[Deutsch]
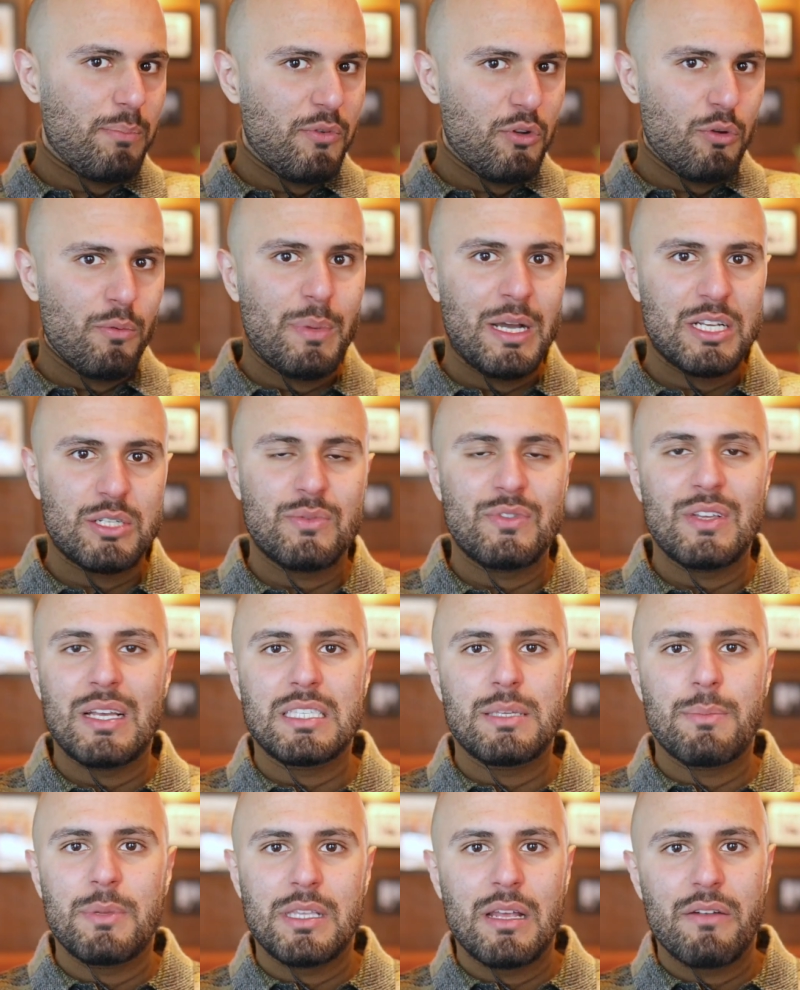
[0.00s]
wenn du
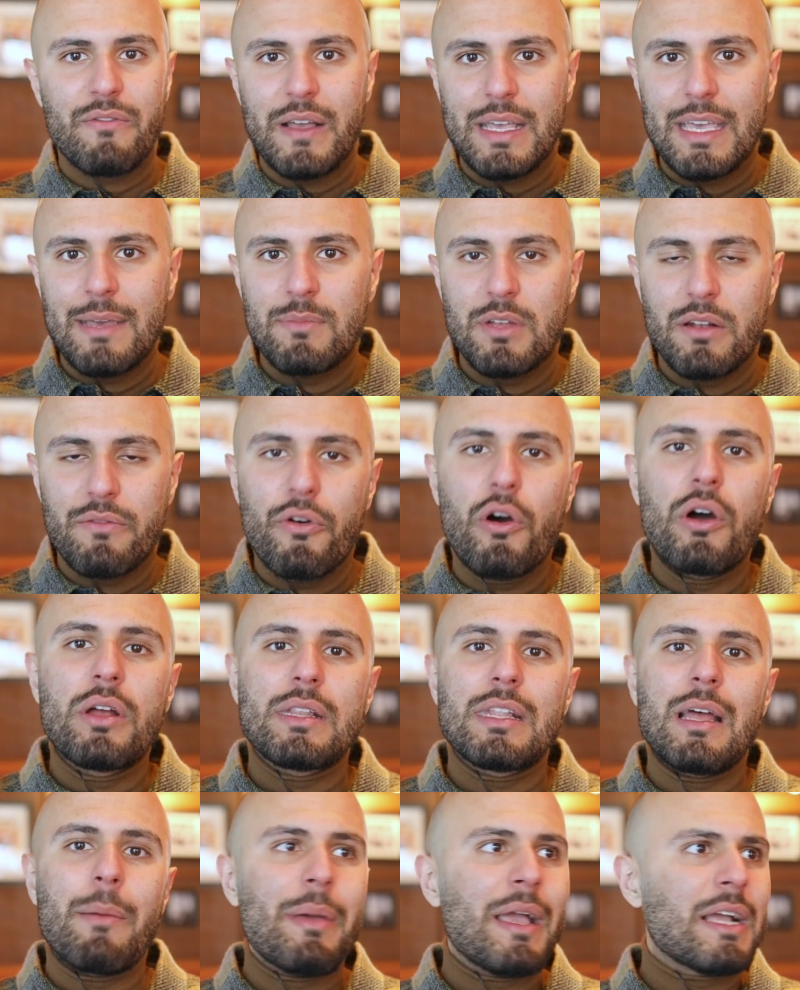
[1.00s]
beispielsweise mit deinen vergebenen
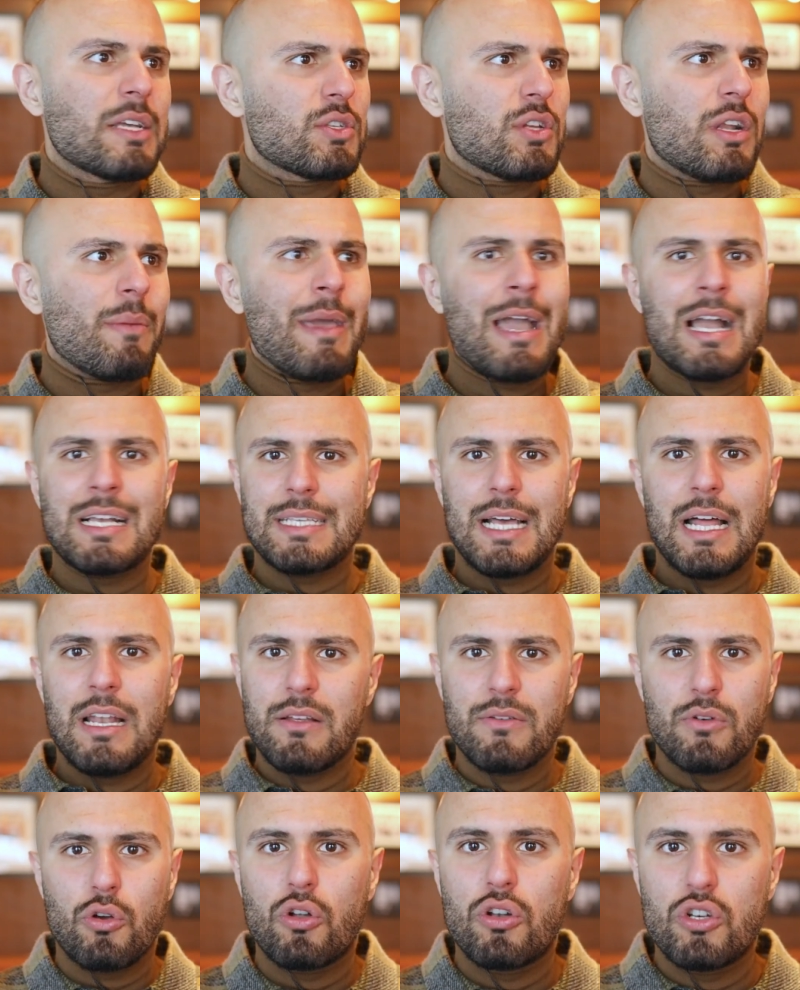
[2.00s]
Freunden abhängst oder merkst,
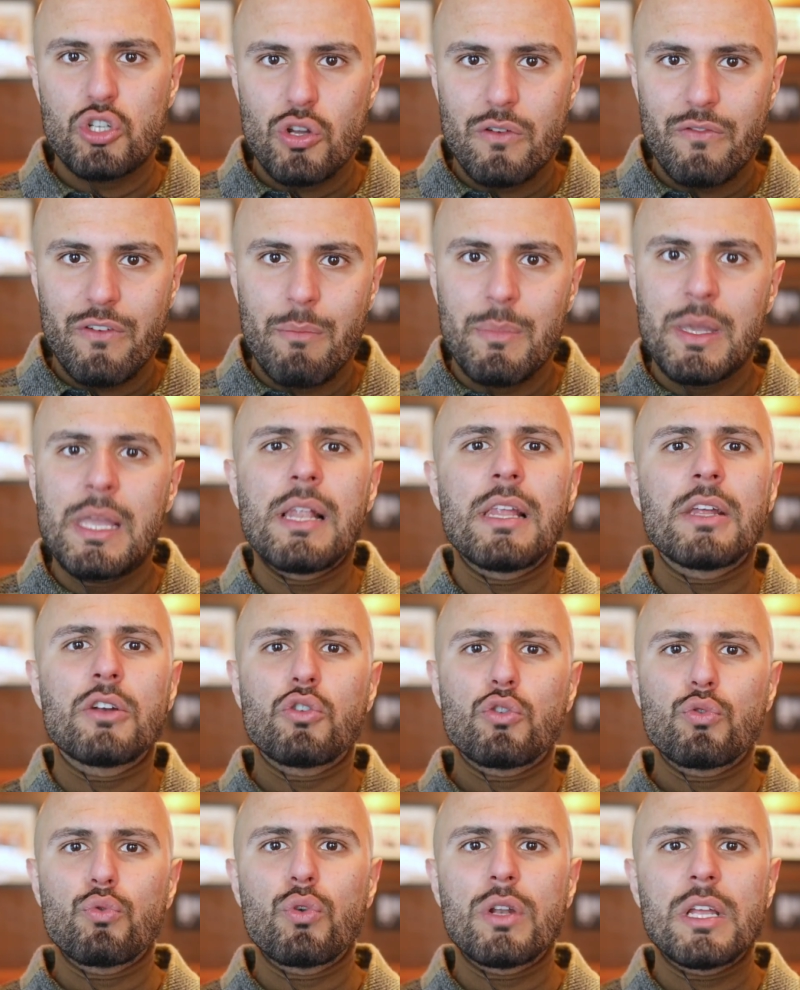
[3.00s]
alle gründen schon Familie,
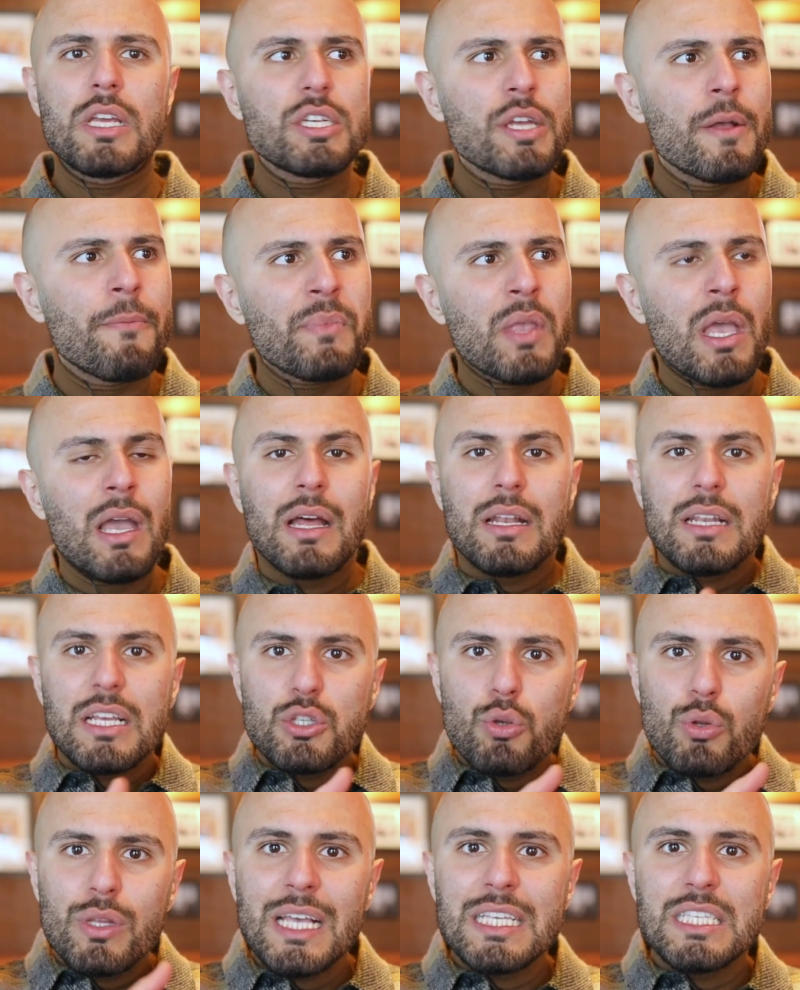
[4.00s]
nur du nicht,
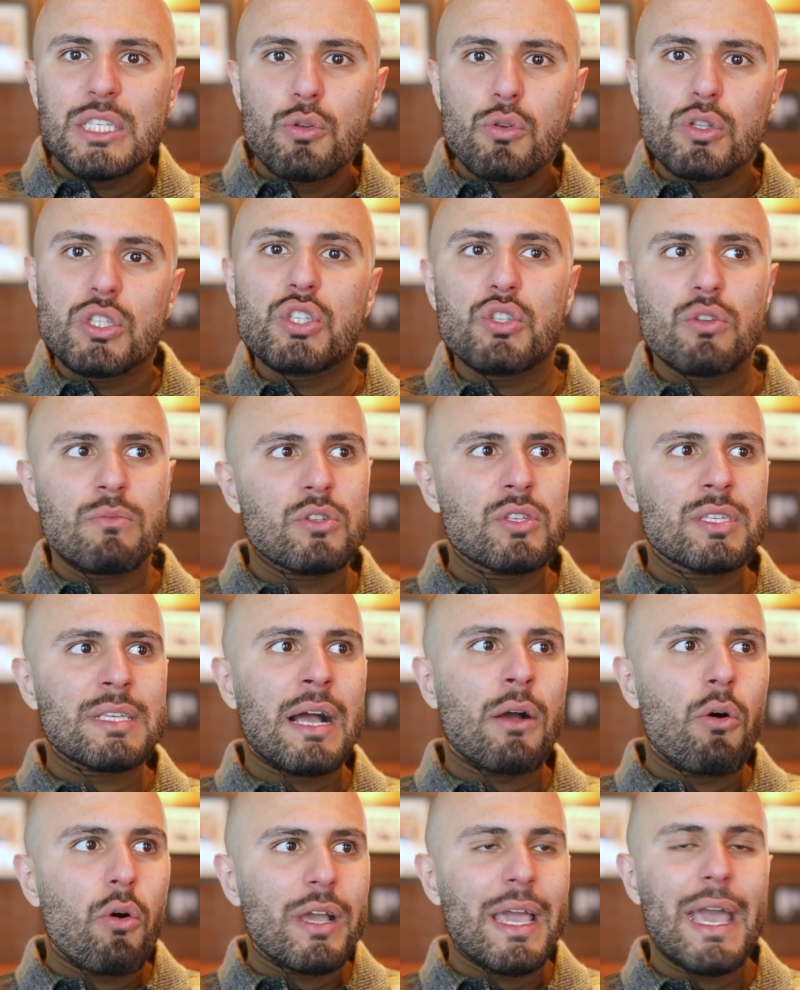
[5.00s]
dass du das nutzt, um zu
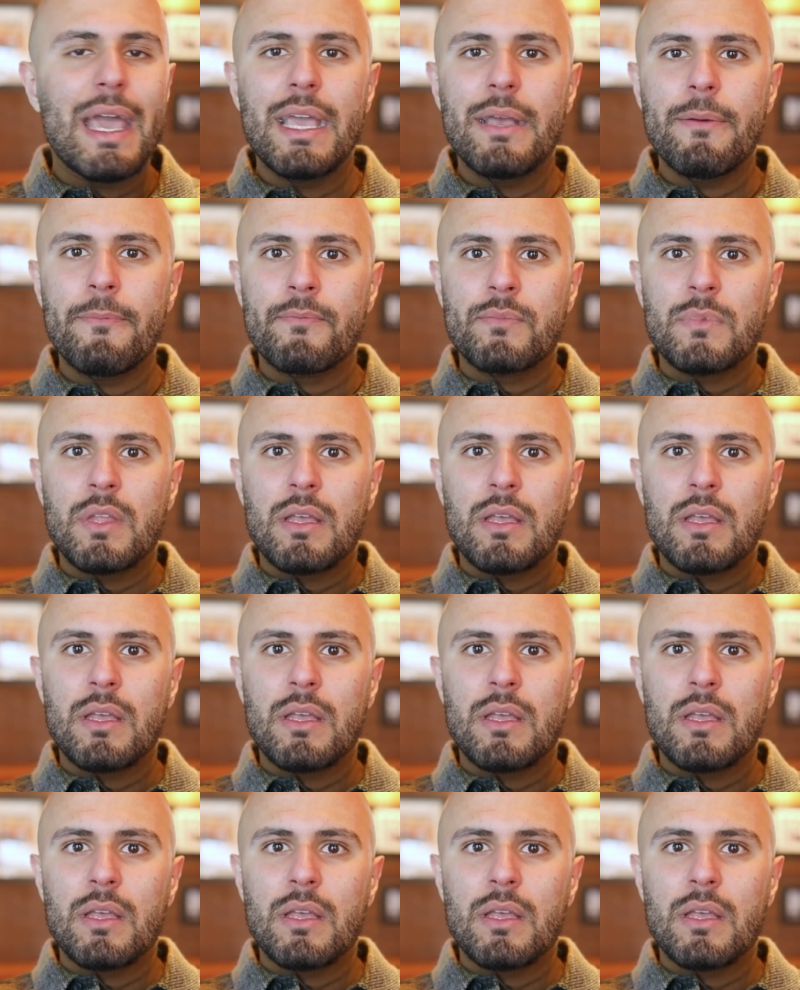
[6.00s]
sagen, okay,